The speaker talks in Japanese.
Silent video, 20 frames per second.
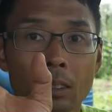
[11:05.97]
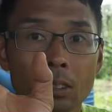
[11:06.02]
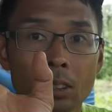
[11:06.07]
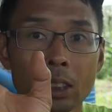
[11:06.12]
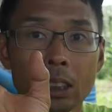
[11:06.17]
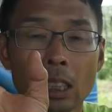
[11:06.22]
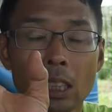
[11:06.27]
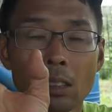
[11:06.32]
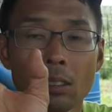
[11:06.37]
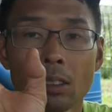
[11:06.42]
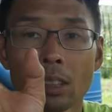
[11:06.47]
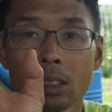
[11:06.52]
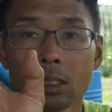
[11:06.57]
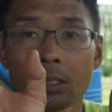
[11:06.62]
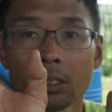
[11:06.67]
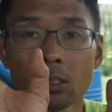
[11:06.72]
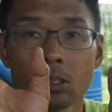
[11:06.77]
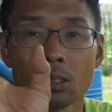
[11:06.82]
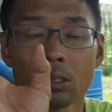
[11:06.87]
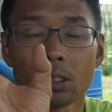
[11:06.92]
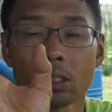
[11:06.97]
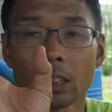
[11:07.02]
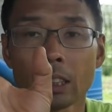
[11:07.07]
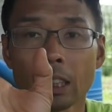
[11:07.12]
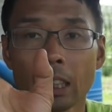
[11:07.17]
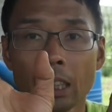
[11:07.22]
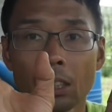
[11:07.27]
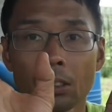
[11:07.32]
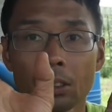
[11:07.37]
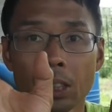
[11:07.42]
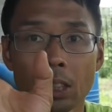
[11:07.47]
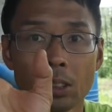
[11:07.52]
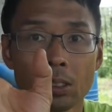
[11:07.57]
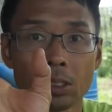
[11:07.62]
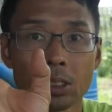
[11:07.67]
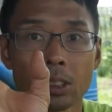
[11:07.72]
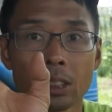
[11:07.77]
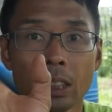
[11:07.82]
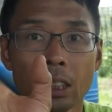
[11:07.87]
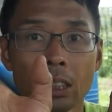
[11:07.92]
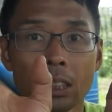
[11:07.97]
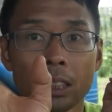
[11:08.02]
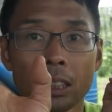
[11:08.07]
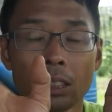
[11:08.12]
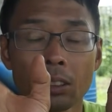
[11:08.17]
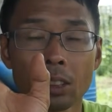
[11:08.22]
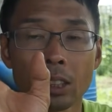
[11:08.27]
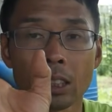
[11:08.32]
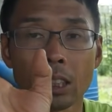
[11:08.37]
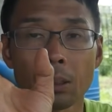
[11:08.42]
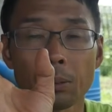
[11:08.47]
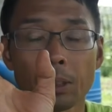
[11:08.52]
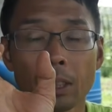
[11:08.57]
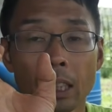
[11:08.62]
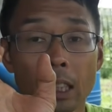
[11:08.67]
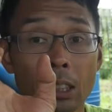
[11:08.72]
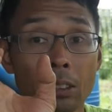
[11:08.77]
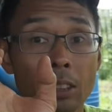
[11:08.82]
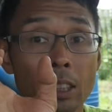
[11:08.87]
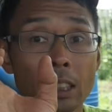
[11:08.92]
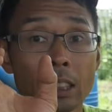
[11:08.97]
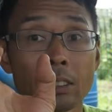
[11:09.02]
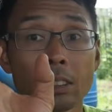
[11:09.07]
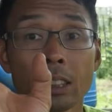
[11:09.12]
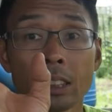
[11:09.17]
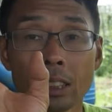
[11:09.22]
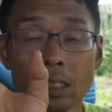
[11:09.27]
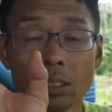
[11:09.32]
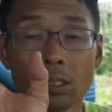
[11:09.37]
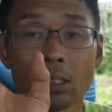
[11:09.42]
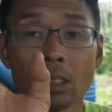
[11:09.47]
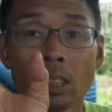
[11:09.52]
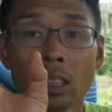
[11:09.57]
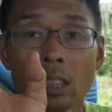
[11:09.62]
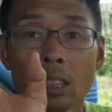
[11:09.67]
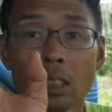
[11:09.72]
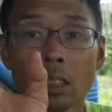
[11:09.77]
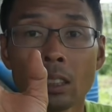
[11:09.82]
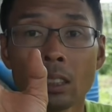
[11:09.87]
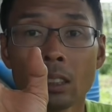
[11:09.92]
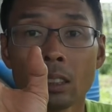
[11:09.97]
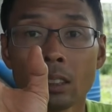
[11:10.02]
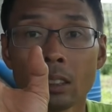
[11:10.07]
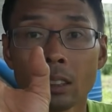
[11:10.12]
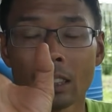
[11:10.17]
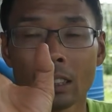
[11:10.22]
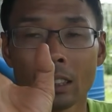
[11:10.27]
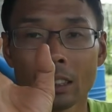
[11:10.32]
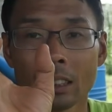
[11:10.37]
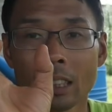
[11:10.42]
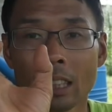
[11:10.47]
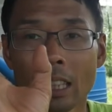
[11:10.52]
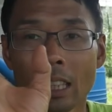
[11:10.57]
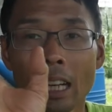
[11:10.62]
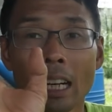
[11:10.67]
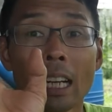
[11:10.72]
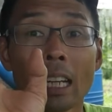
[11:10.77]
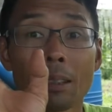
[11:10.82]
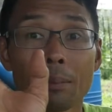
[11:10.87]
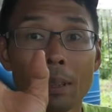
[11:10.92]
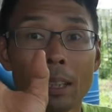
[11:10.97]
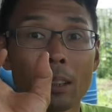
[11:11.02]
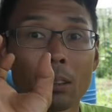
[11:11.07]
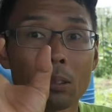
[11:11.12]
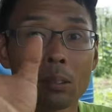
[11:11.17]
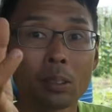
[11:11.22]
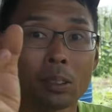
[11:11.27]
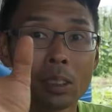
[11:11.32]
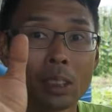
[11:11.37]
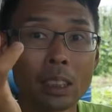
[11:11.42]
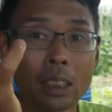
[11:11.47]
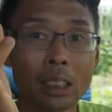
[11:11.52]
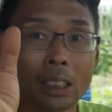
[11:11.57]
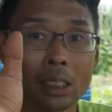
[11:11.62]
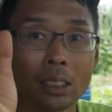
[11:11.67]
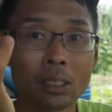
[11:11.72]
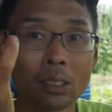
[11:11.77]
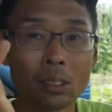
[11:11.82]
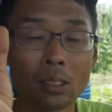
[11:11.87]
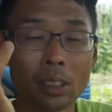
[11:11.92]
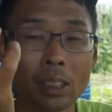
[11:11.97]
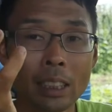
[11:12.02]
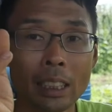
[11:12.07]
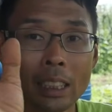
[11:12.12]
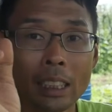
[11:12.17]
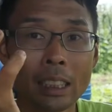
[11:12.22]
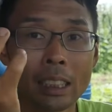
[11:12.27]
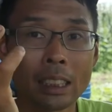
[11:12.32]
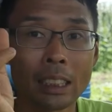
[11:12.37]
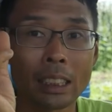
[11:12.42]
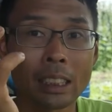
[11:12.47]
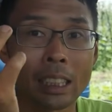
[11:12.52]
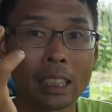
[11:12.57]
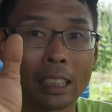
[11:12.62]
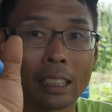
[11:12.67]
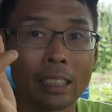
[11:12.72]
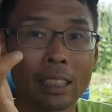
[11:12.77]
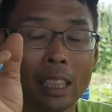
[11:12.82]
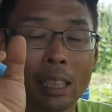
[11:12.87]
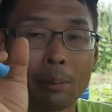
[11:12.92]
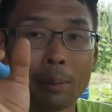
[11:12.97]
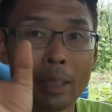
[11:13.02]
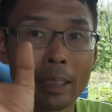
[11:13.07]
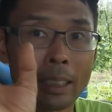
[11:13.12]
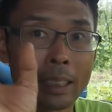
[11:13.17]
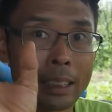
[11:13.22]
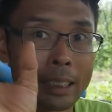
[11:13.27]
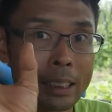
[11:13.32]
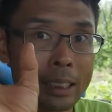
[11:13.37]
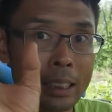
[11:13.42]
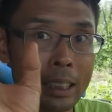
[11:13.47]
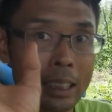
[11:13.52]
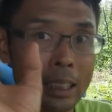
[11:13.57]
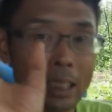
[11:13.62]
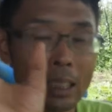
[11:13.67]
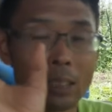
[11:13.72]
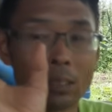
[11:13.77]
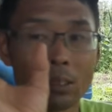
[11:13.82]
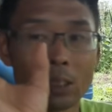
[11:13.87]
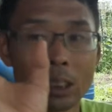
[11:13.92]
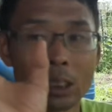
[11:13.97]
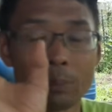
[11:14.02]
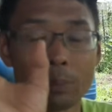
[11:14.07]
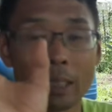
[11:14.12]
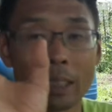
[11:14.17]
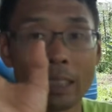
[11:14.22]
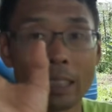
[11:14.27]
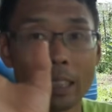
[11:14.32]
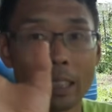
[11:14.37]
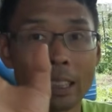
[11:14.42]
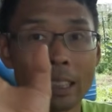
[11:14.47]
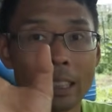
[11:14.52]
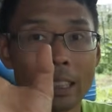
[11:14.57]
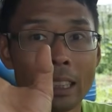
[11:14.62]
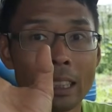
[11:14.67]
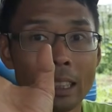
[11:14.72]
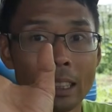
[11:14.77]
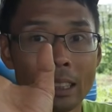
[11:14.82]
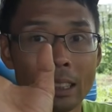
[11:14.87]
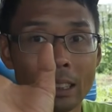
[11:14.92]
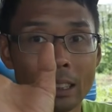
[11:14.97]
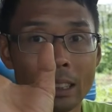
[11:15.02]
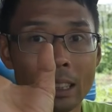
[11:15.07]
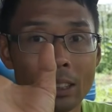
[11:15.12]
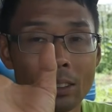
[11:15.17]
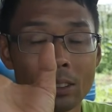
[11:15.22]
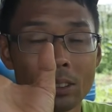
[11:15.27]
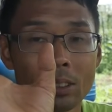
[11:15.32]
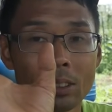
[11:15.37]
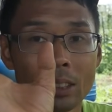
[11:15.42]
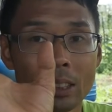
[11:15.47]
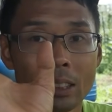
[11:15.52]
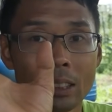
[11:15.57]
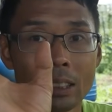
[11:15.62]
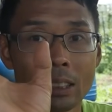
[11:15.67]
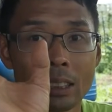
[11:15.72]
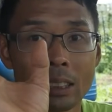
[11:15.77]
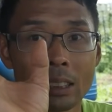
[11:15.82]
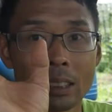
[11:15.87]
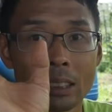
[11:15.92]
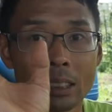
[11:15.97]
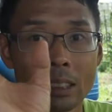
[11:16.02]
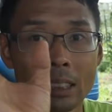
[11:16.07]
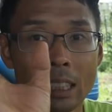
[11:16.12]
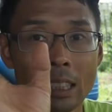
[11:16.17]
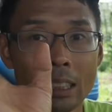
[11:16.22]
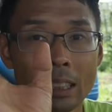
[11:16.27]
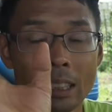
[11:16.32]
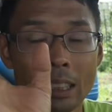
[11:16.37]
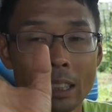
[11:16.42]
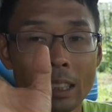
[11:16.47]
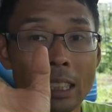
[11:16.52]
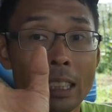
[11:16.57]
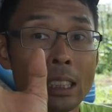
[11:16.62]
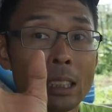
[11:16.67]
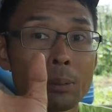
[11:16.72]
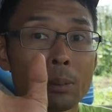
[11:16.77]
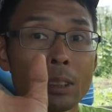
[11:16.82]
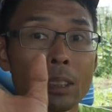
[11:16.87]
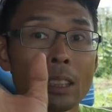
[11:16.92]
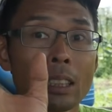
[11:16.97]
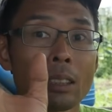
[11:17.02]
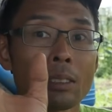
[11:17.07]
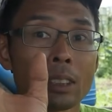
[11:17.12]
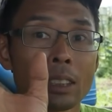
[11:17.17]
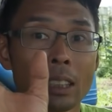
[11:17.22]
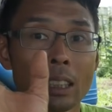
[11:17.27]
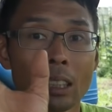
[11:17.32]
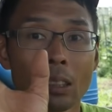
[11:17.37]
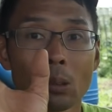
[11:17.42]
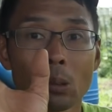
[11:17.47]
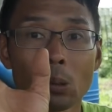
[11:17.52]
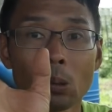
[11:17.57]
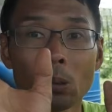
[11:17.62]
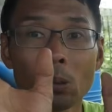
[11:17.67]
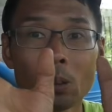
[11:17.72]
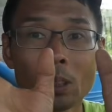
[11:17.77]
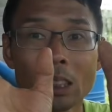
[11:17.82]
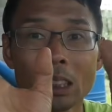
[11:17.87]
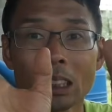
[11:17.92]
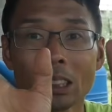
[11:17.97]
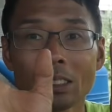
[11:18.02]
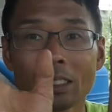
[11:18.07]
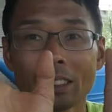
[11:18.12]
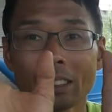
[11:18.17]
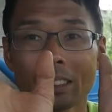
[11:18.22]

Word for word: こっち側はその本当に種を提供するだけなので多分刈り取られちゃうんですけど、であれば、こいつの遺伝子で言えば確かにおしべができないっていう遺伝的形質持ってるかもしれないけど、こいつ、